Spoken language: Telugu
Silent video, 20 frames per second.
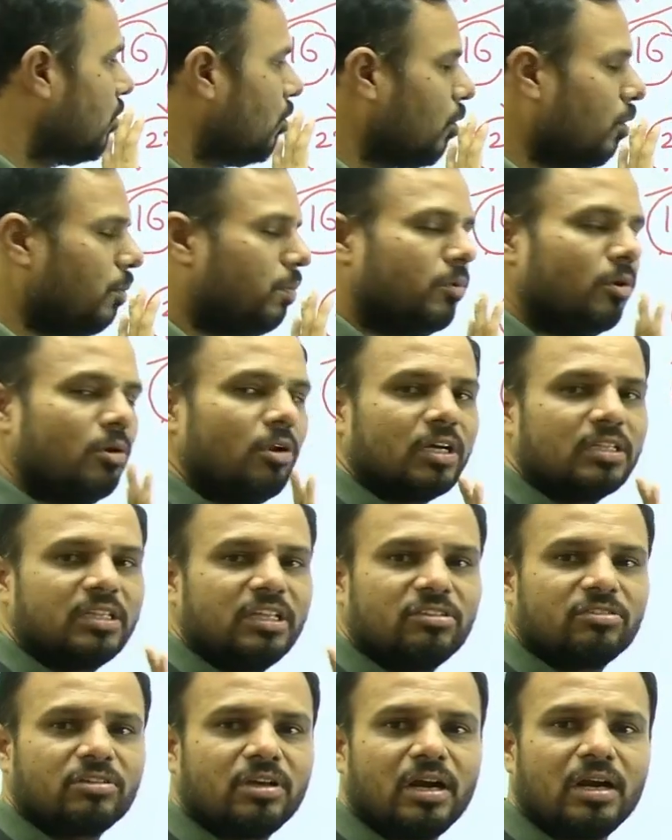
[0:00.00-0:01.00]
గ్రూప్ టూలోకి
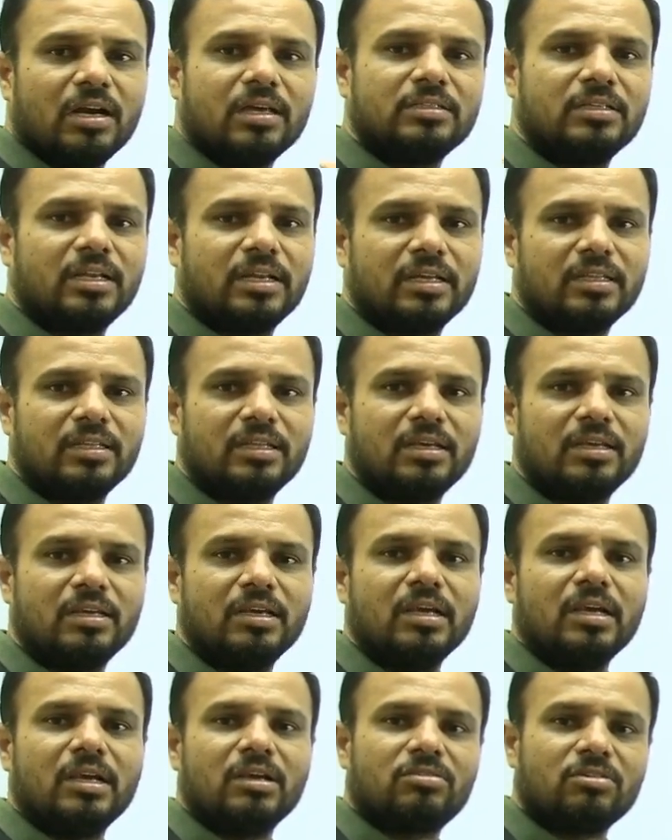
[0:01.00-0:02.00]
తీసుకురావడం జరిగింది
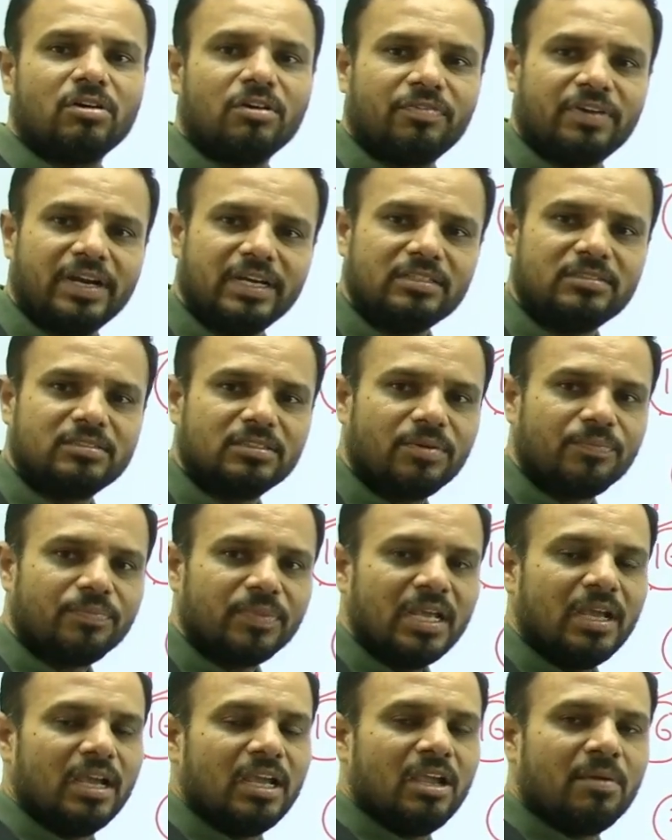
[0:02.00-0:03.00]
సో ఫ్రెండ్స్
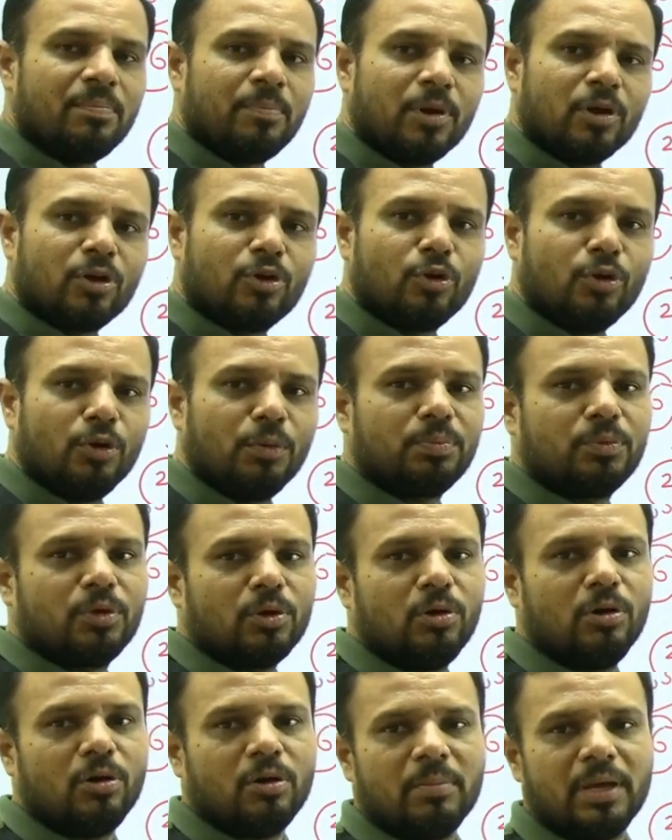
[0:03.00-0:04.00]
ఇప్పుడు గ్రూప్
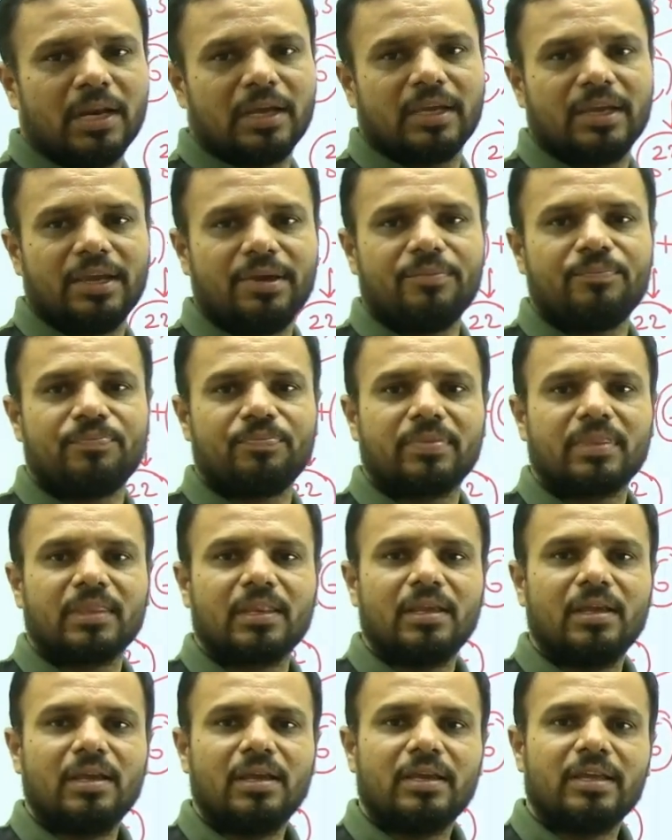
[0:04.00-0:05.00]
టూలో మనకి
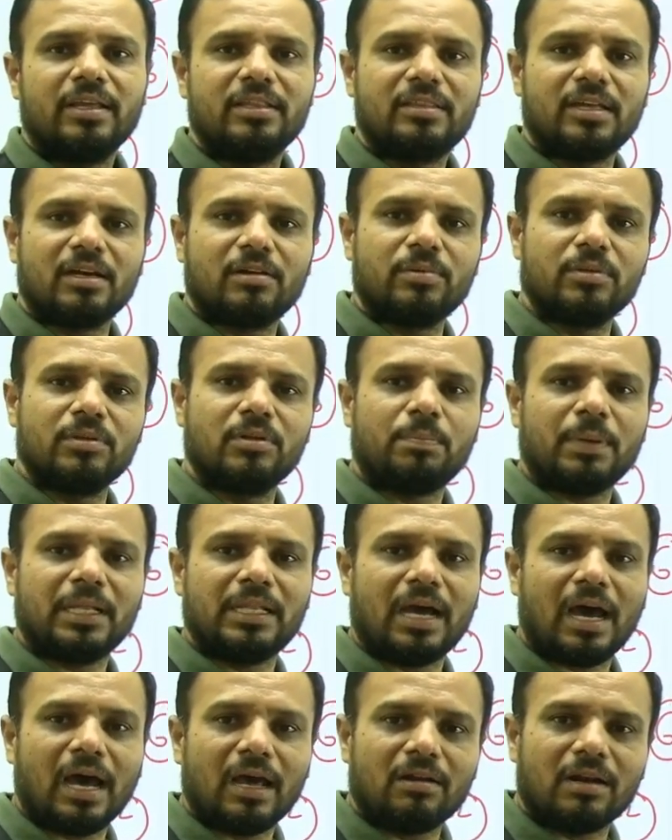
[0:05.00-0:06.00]
ఇంతకుముందు
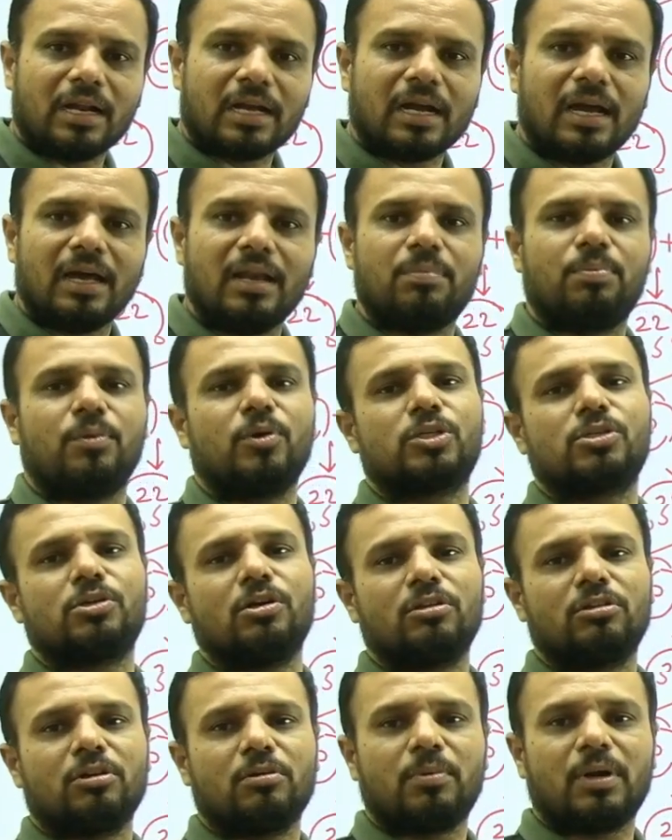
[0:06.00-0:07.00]
పదహారు రకాల
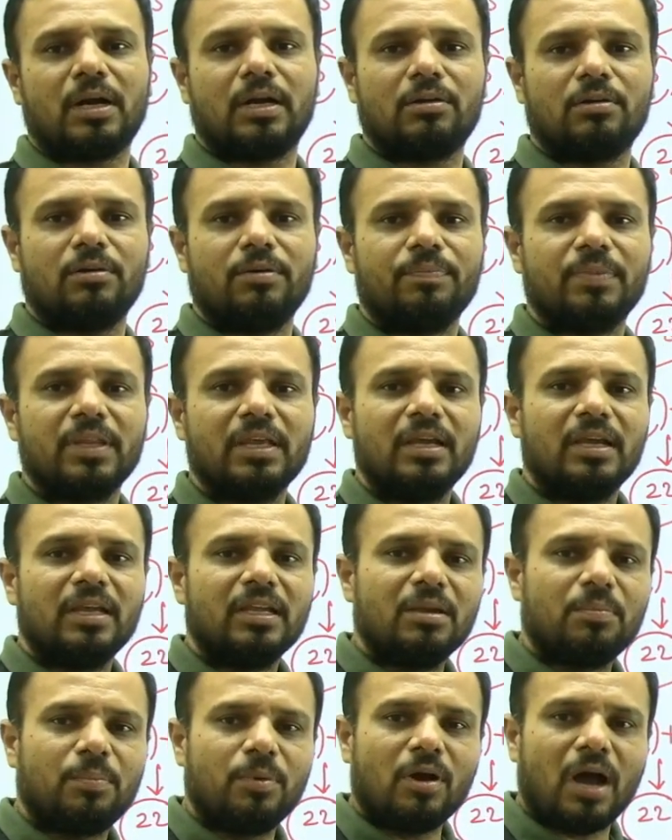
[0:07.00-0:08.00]
పోస్టులతో పాటు
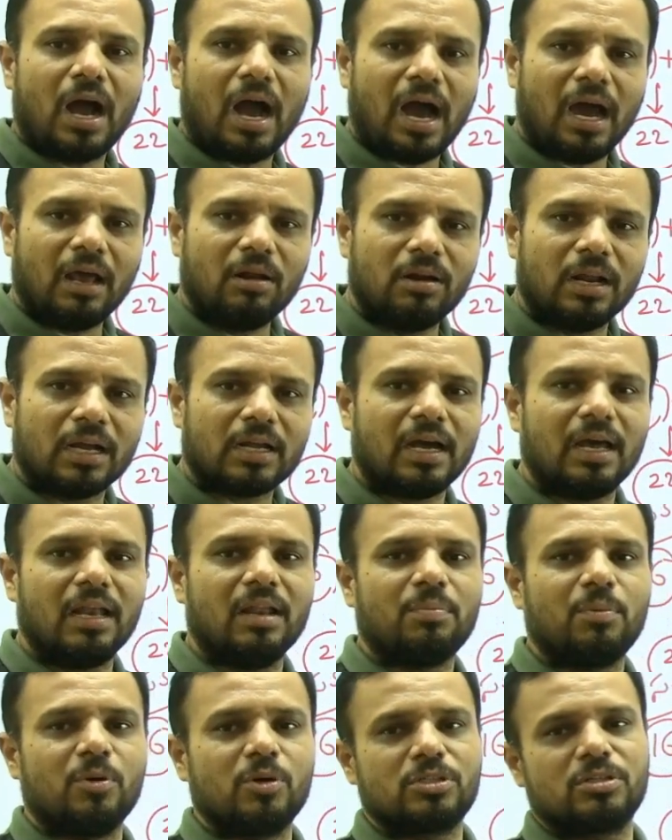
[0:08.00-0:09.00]
ఇప్పుడు ఆరు రకాల
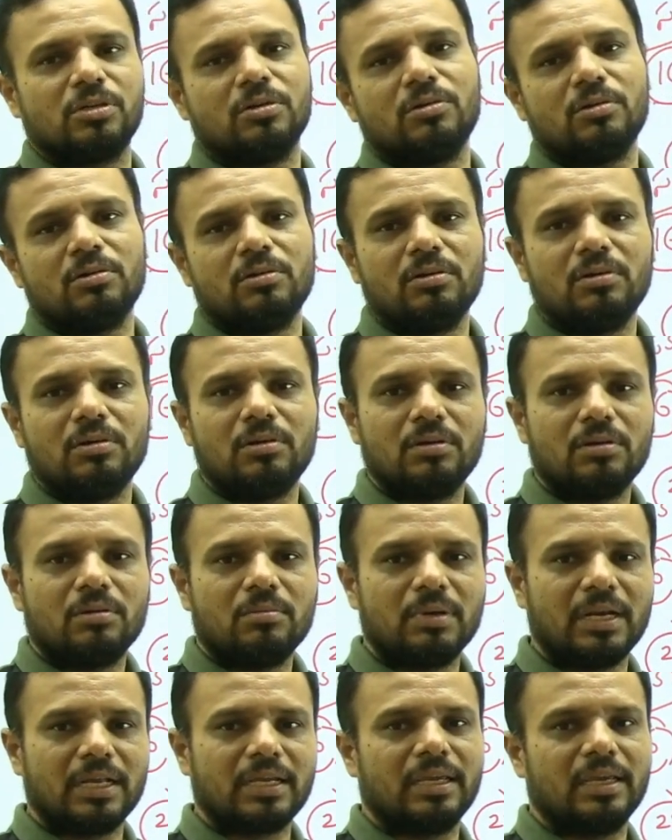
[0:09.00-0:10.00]
పోస్టులు
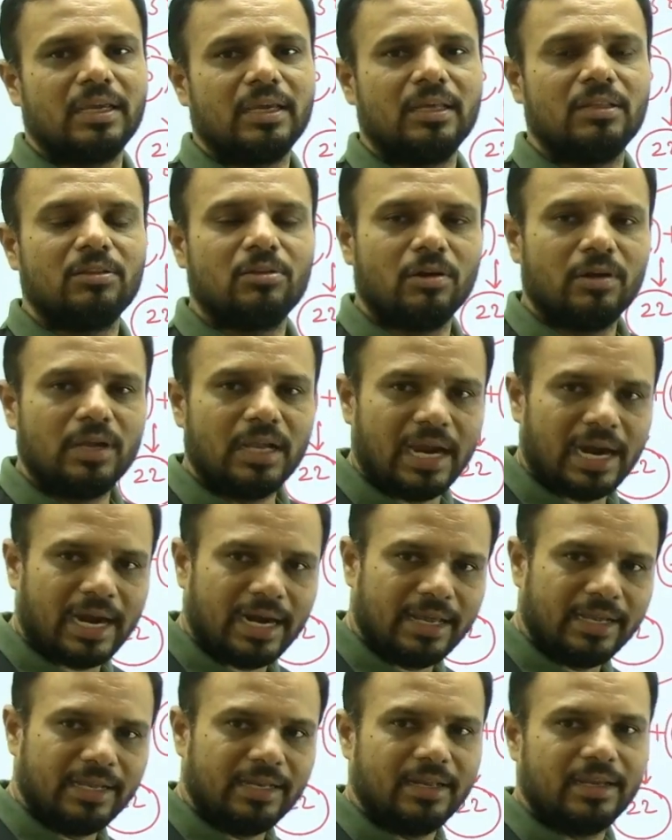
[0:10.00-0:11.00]
మనకి ఇందులో
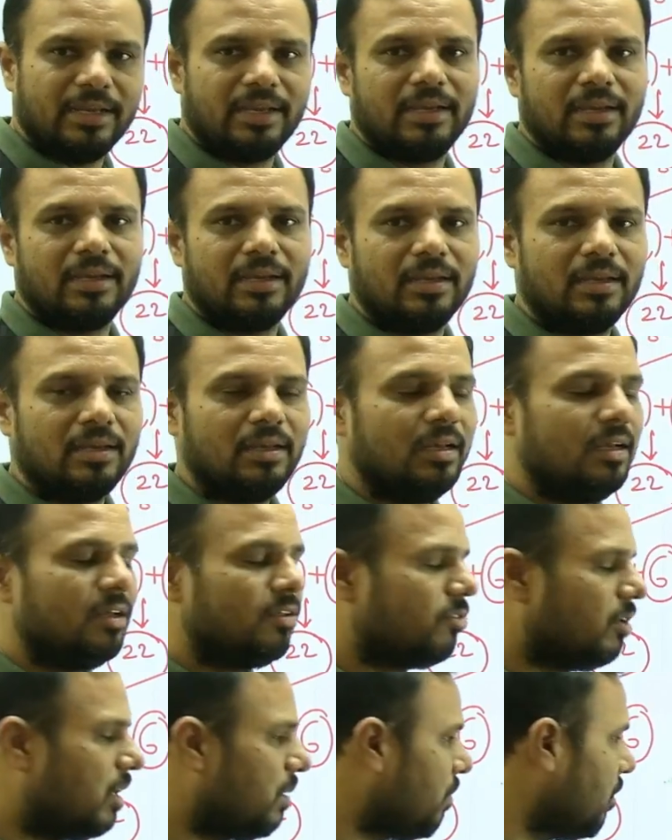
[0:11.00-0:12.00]
యాడ్ అయినాయి
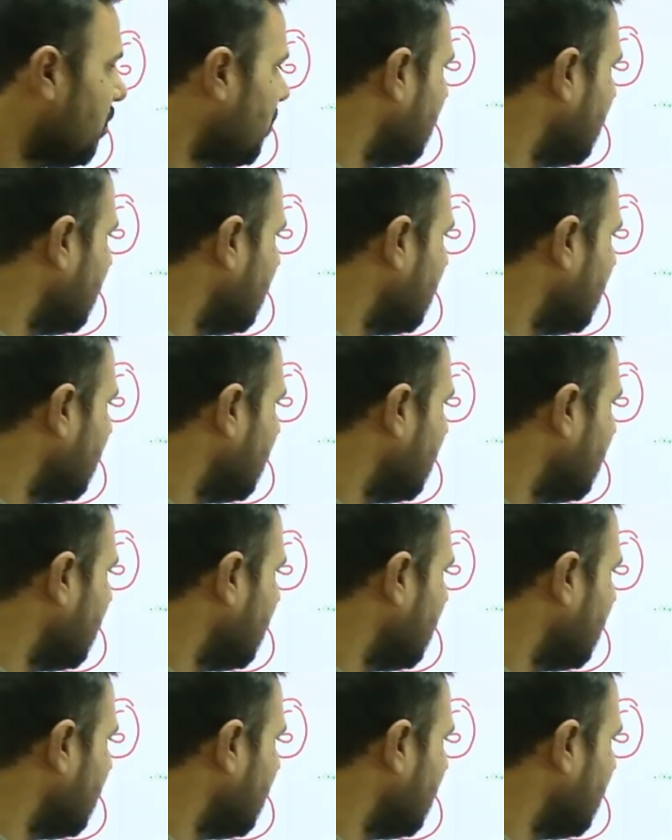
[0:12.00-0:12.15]
సో ఇప్పుడు